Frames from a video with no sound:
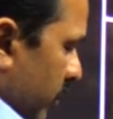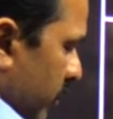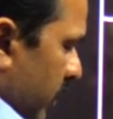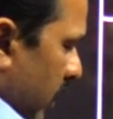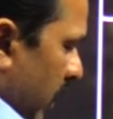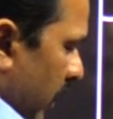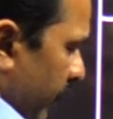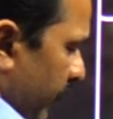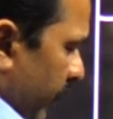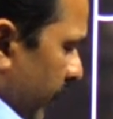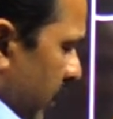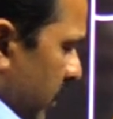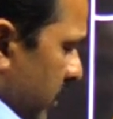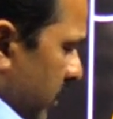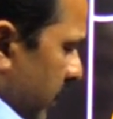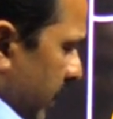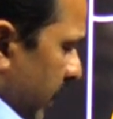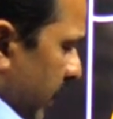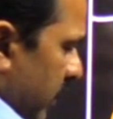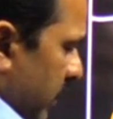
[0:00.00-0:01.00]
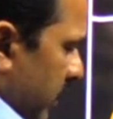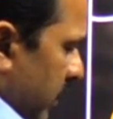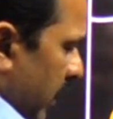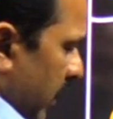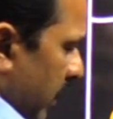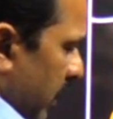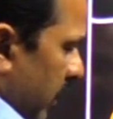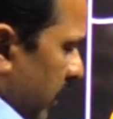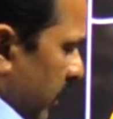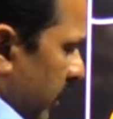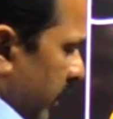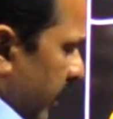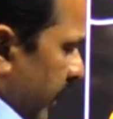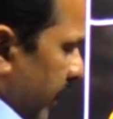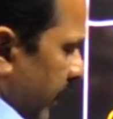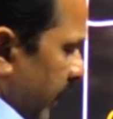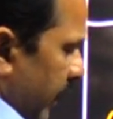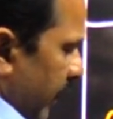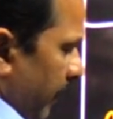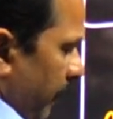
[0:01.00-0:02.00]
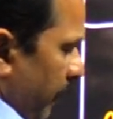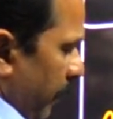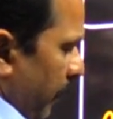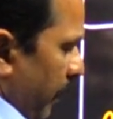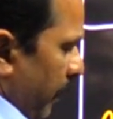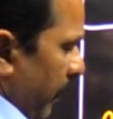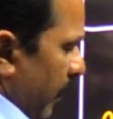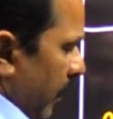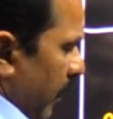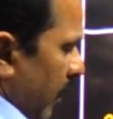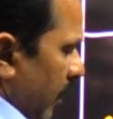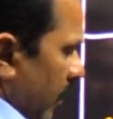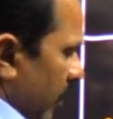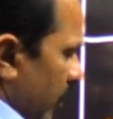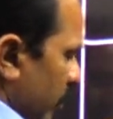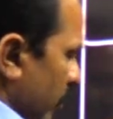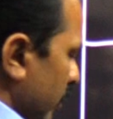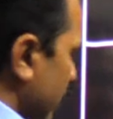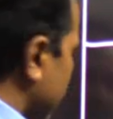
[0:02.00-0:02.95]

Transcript: सरफेस टेंशन टी तो